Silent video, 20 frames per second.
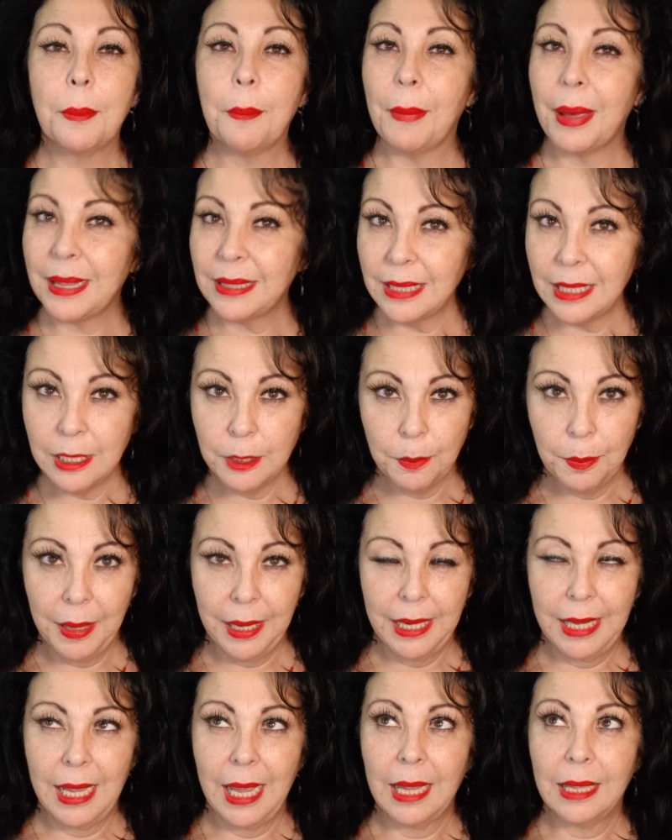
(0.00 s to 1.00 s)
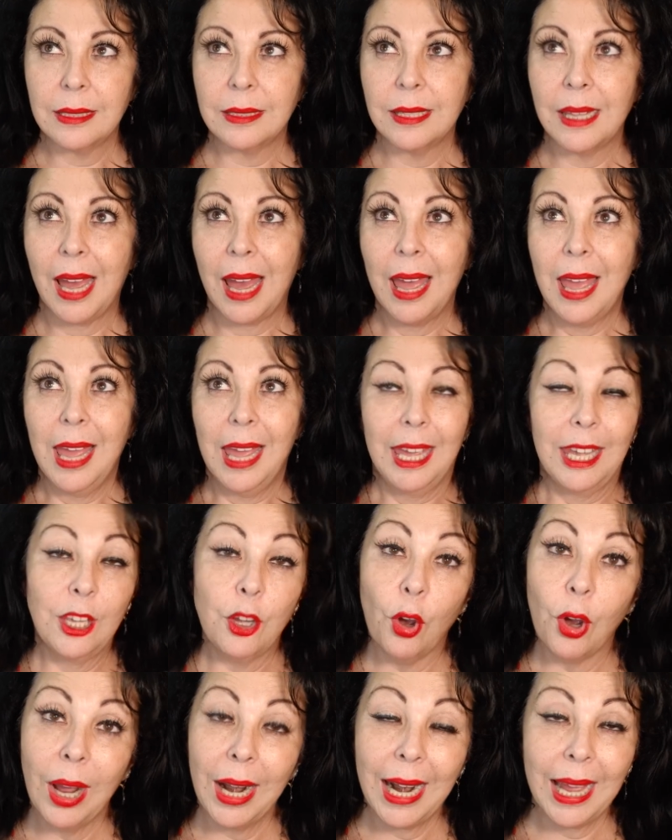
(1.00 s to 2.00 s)
más experiencia y
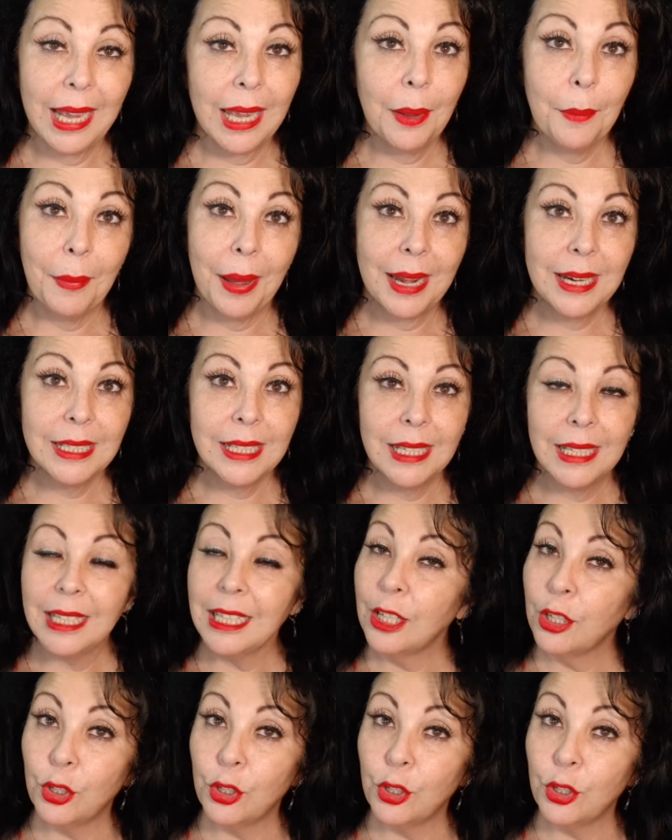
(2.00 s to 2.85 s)
ojalá que Marjorie